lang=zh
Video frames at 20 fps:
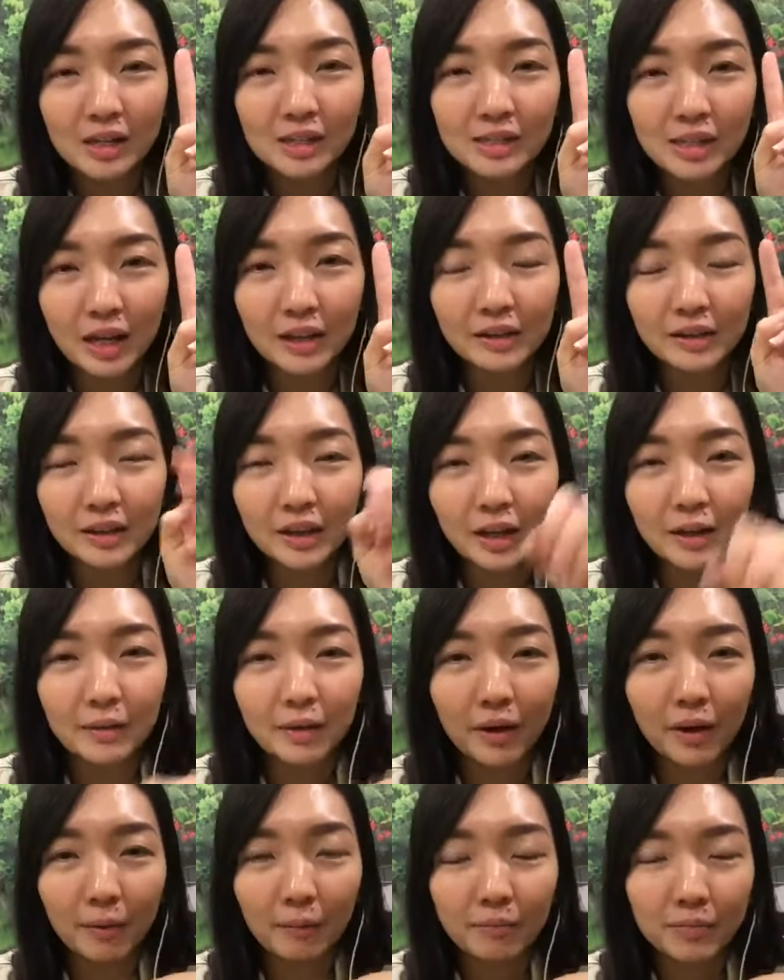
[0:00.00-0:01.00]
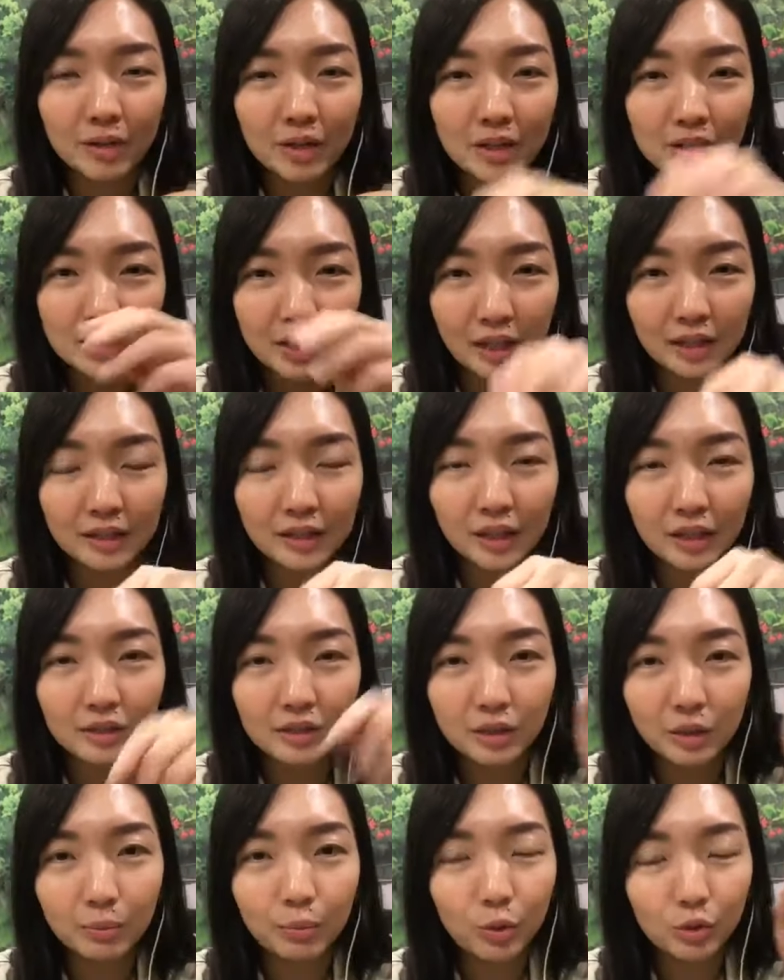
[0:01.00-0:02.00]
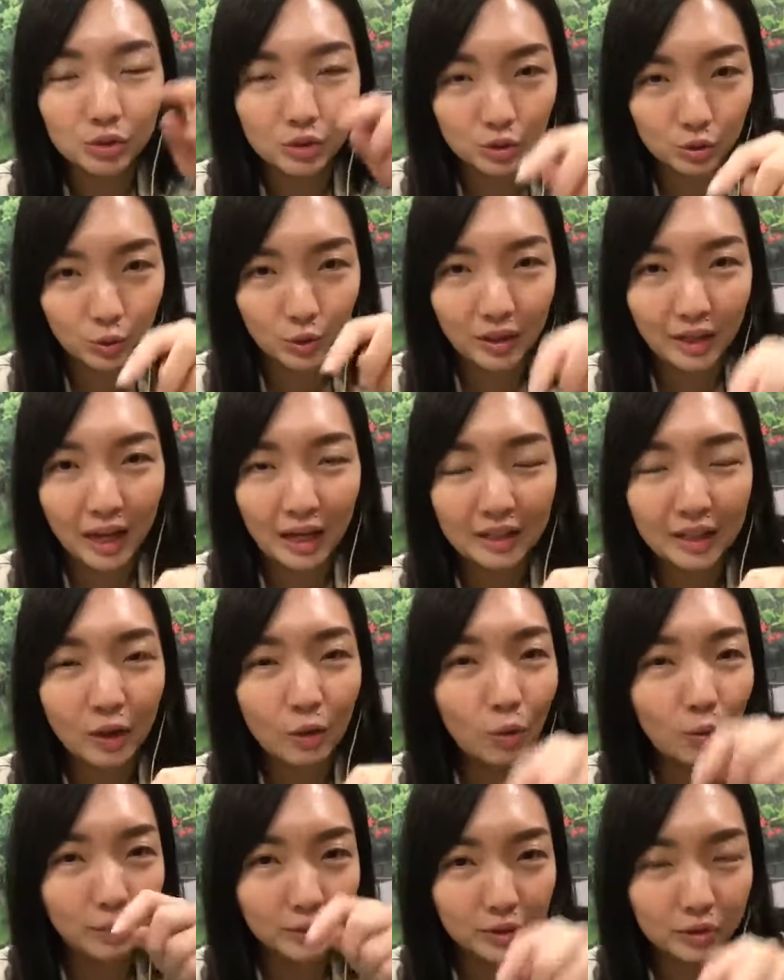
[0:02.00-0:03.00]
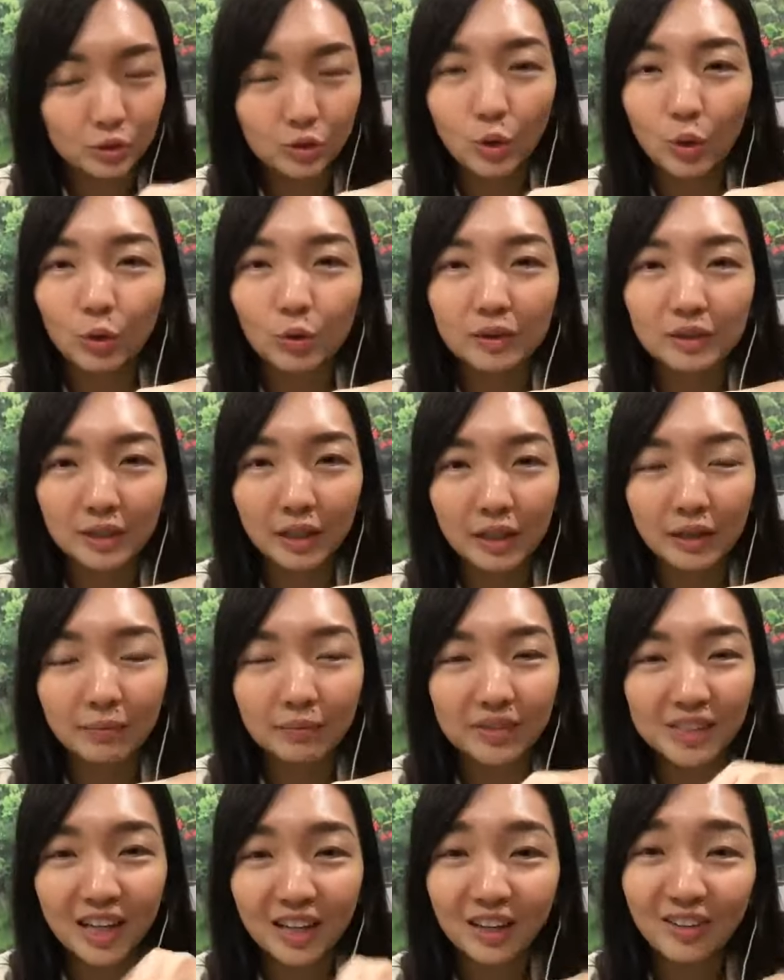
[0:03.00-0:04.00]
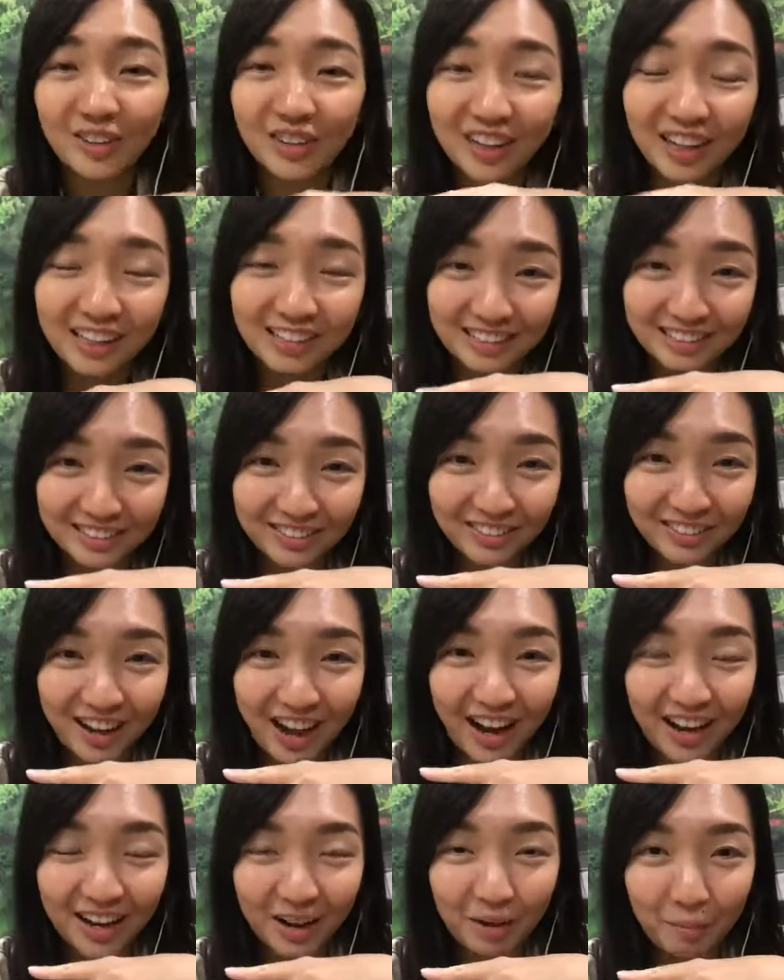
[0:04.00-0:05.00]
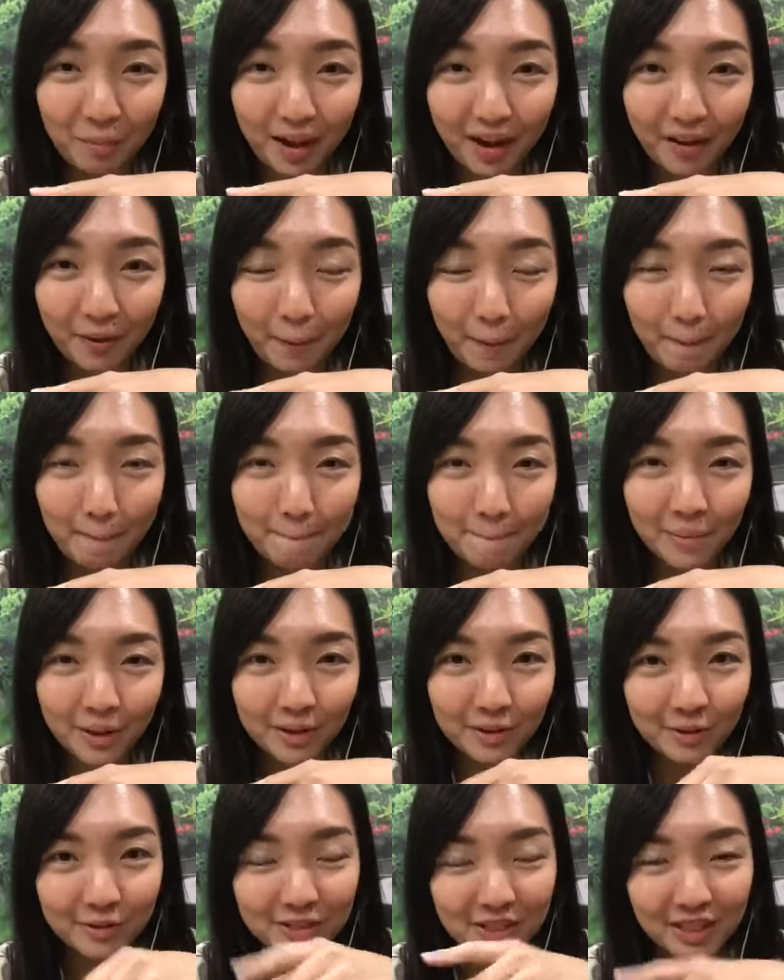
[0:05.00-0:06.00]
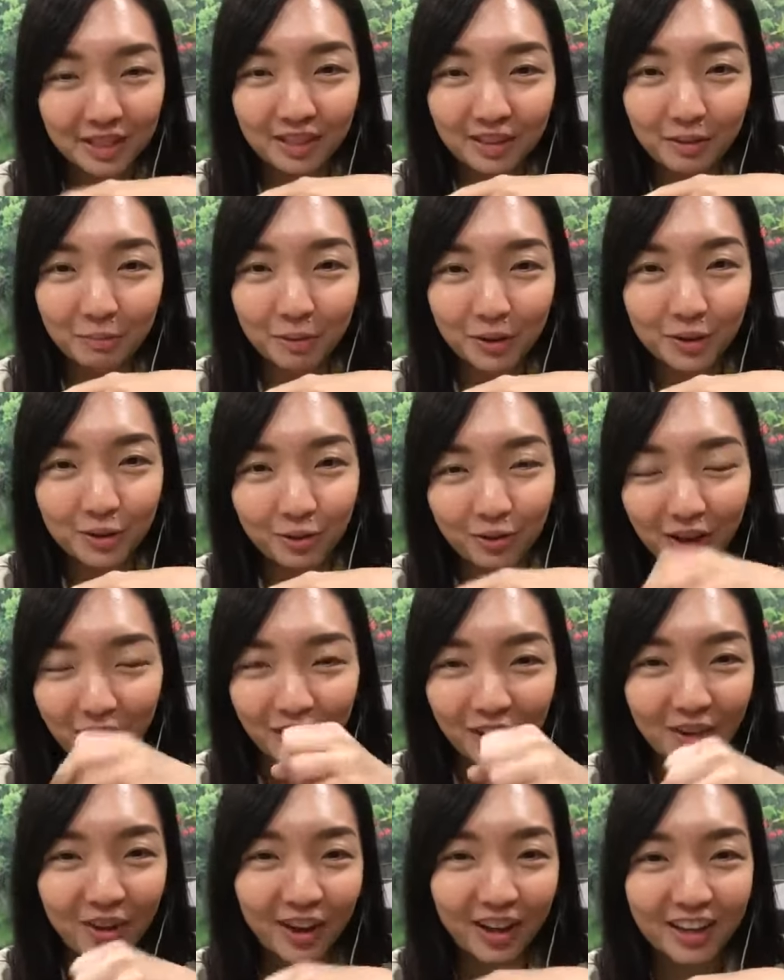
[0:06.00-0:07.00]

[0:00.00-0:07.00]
三天哦，三天陈博士会来到我们的中心。上个月他已经有来了嘛，哈，有见到的朋友赶快